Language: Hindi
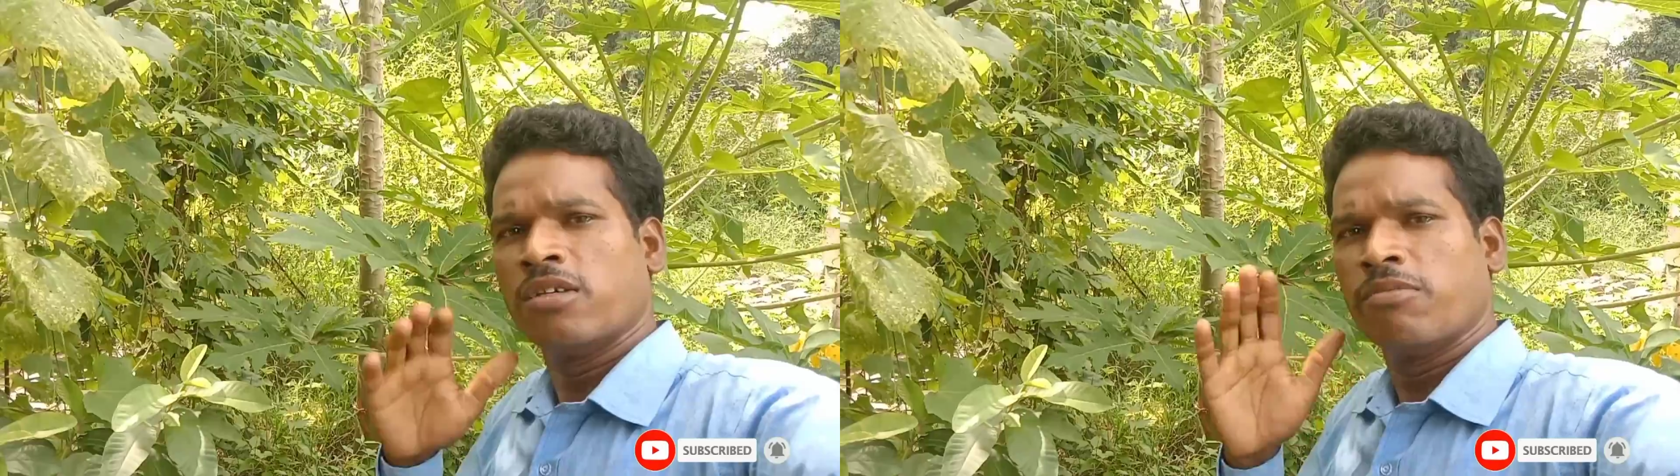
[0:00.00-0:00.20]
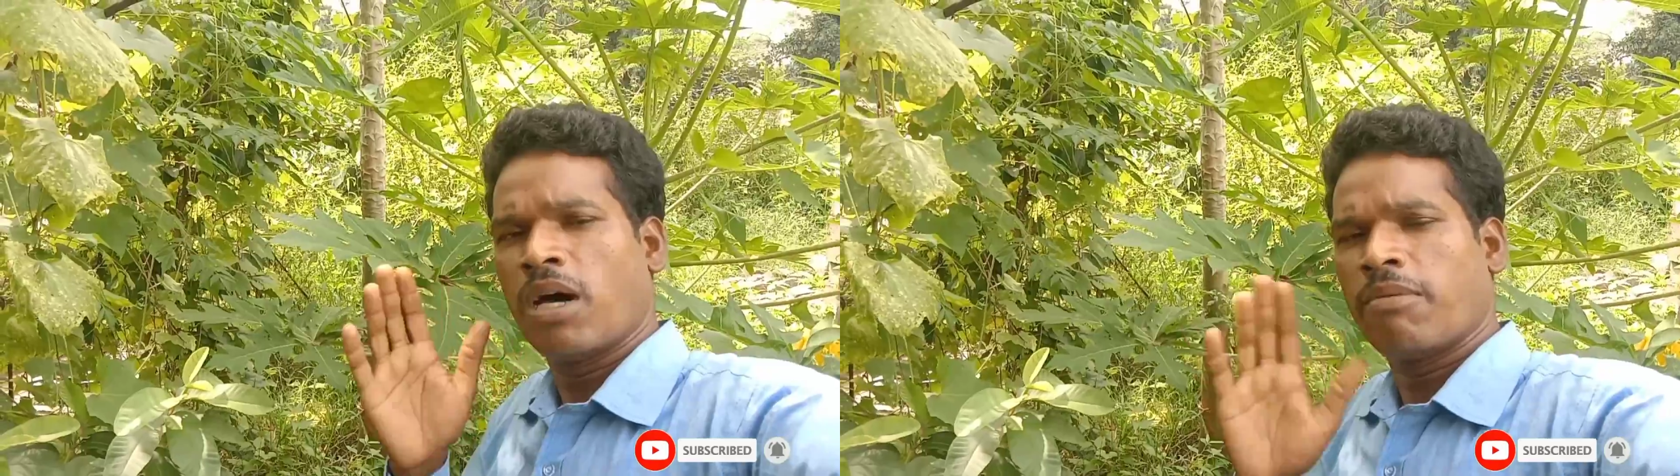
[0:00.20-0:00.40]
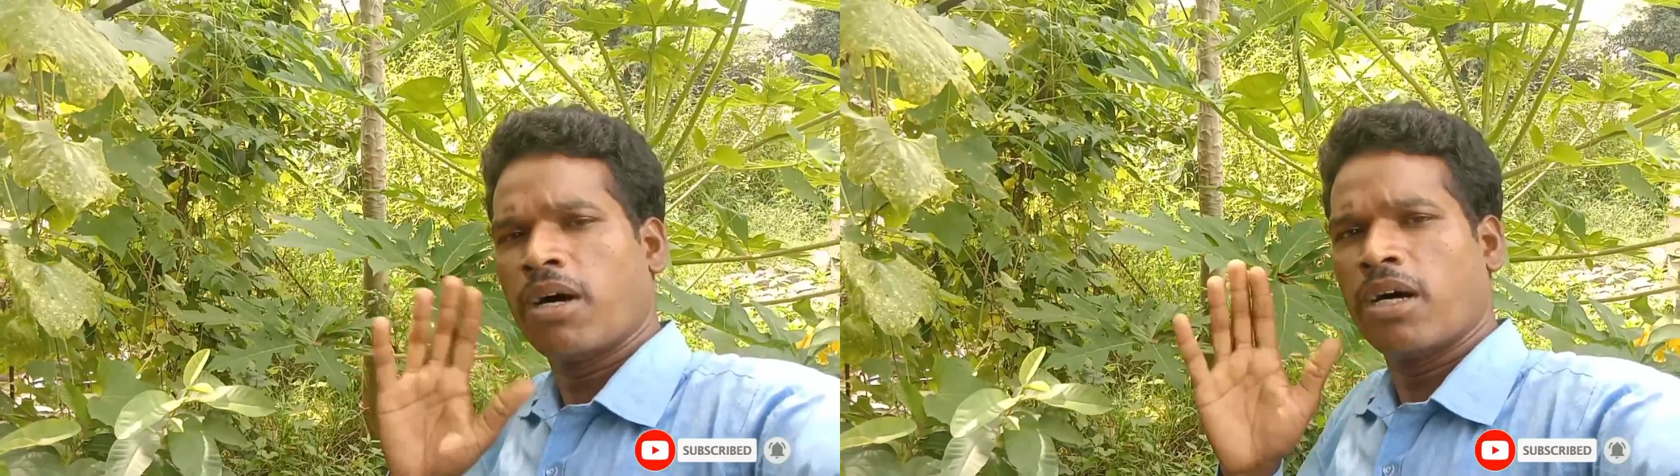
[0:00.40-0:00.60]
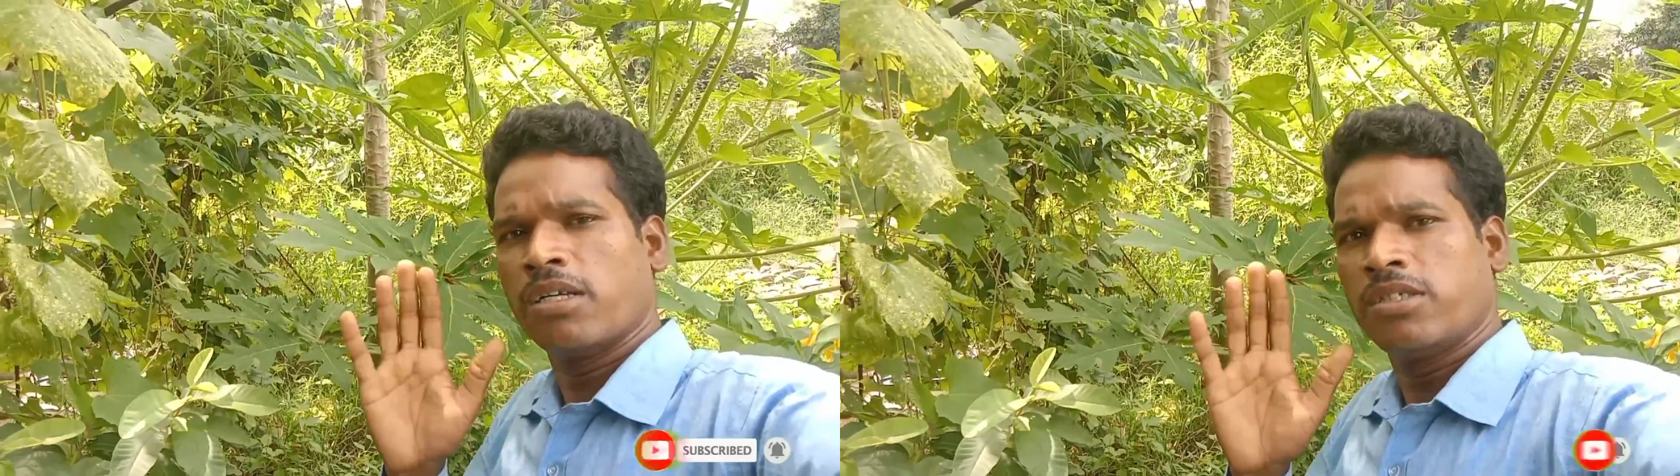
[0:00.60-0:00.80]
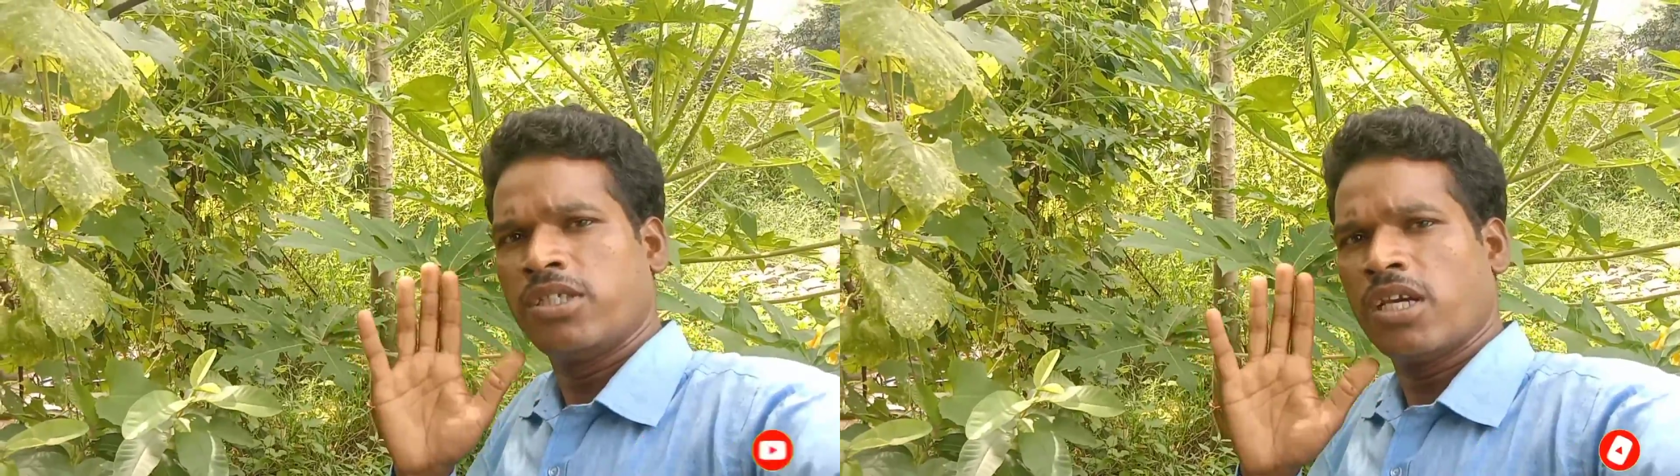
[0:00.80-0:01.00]
बाय बाय
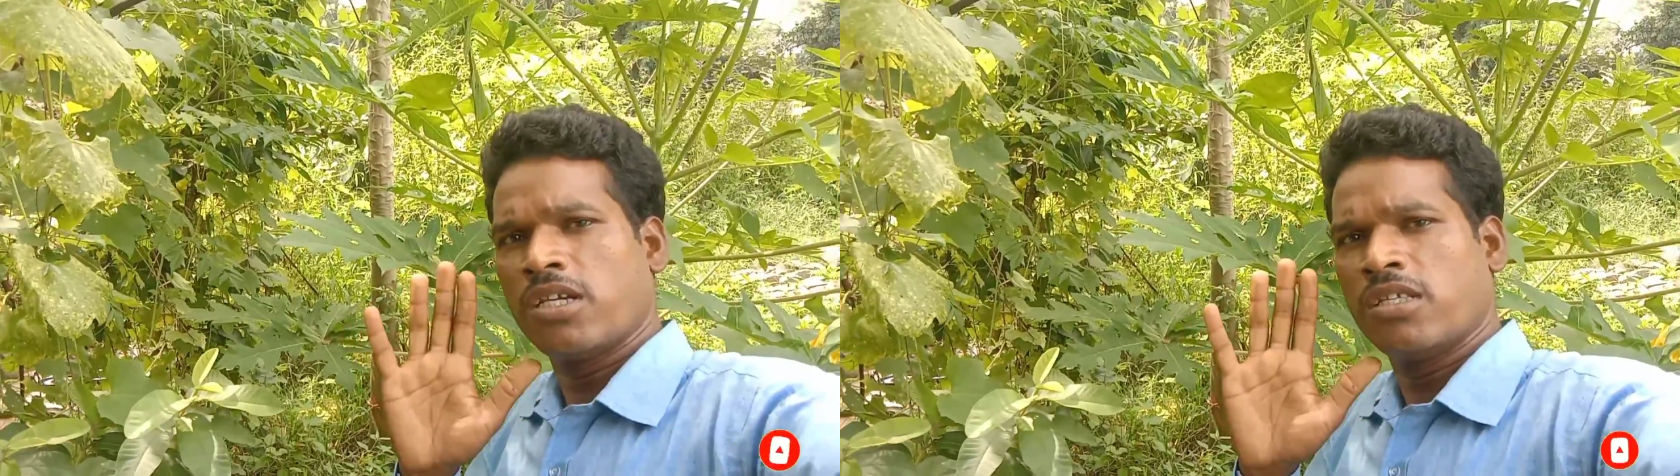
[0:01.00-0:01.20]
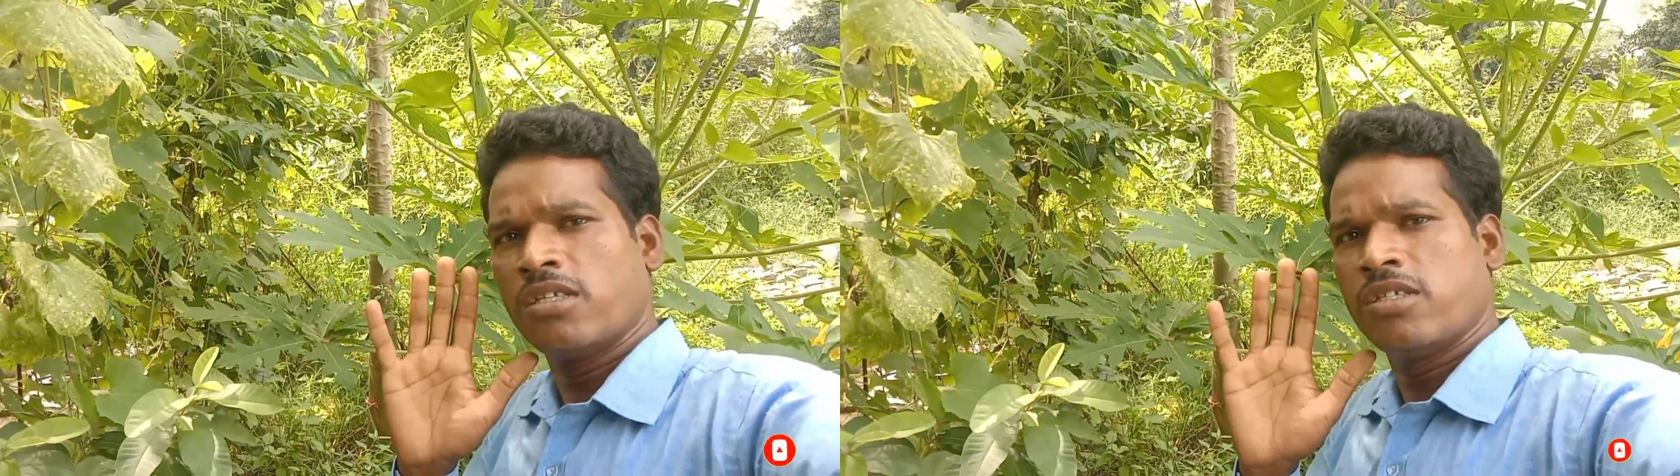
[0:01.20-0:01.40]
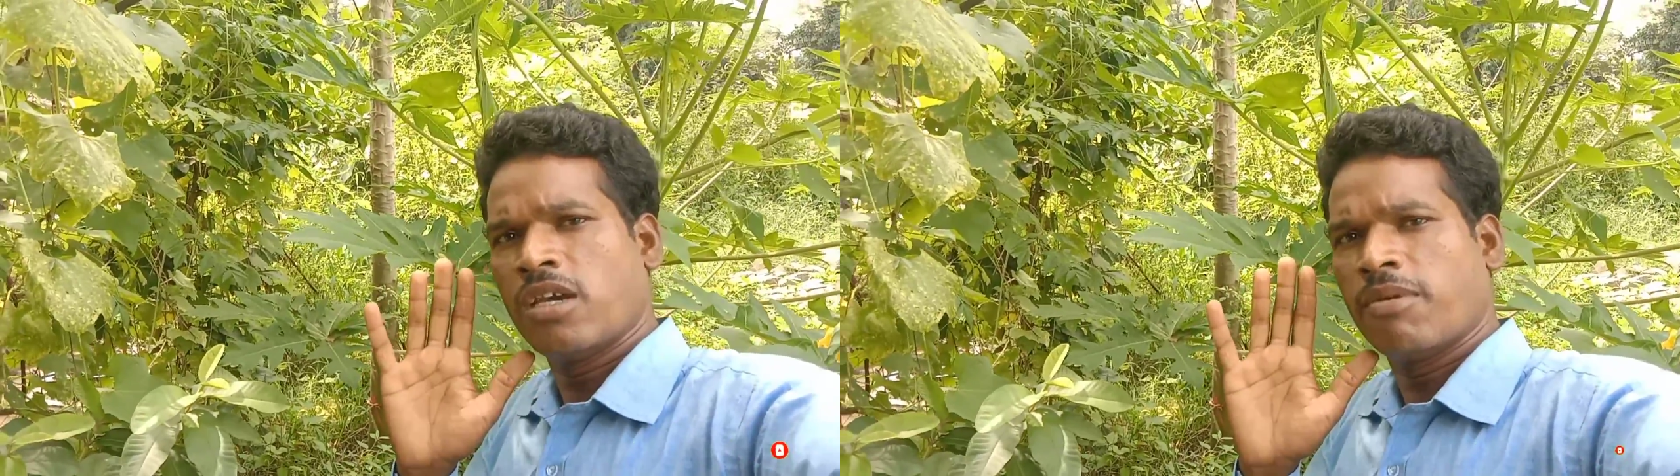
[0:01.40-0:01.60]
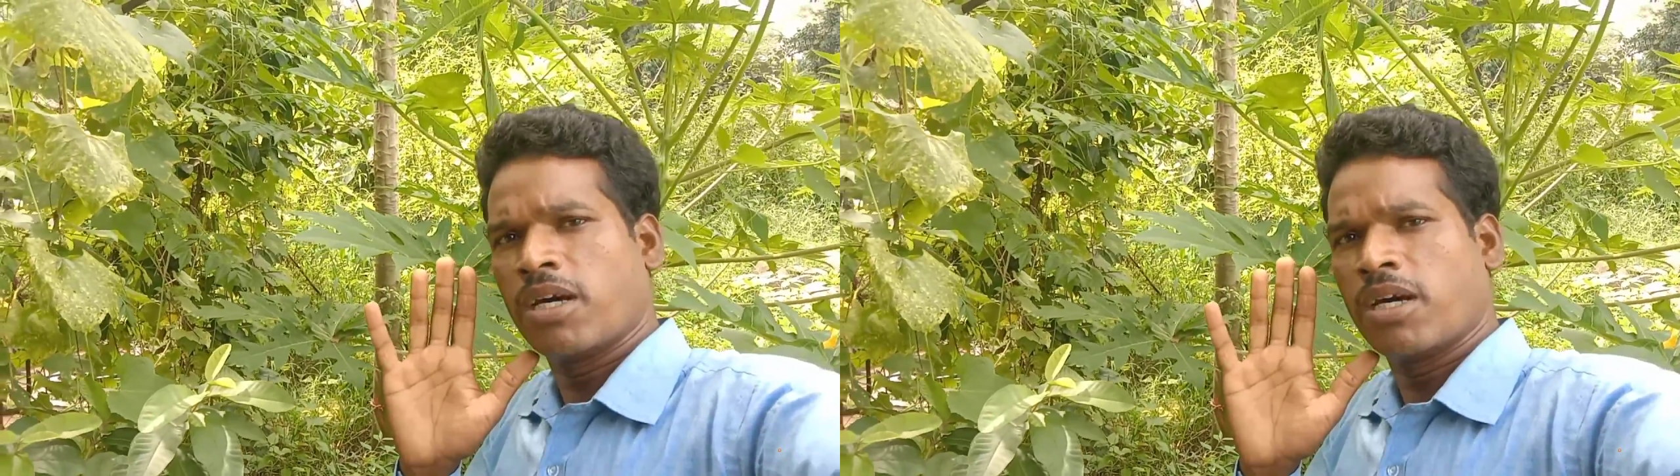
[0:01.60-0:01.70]
जय हिंद जय